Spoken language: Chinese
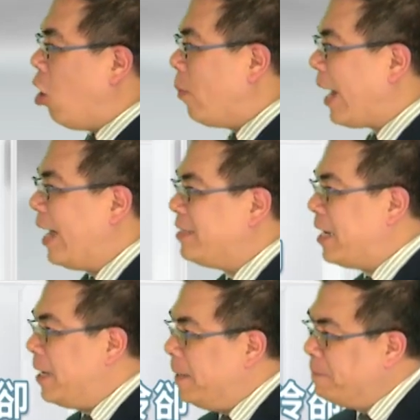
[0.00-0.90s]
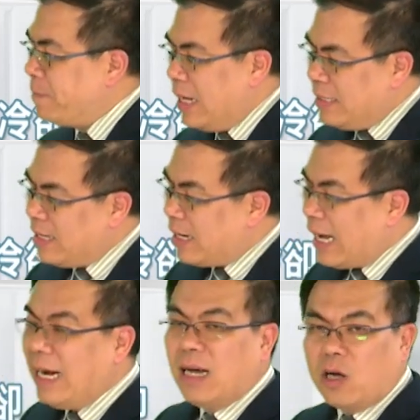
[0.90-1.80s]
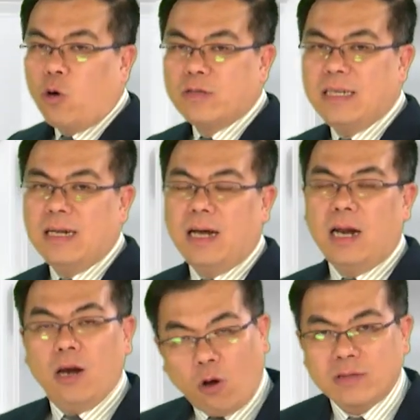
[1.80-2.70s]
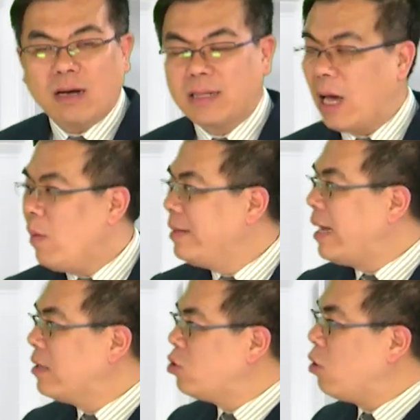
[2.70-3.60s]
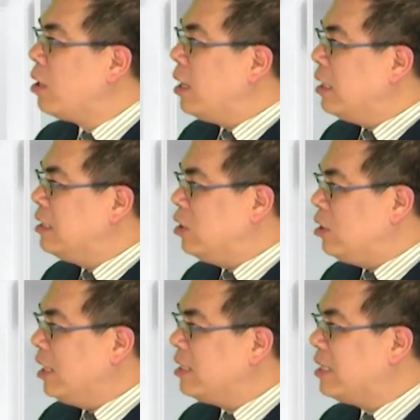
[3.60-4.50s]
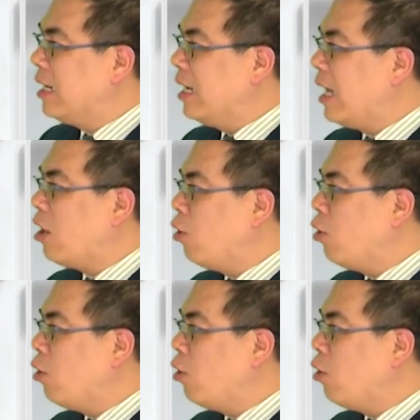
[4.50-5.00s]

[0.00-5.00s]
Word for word: 我们赶紧建议，这个干冷空气呢笼罩台湾当中，清晨呢要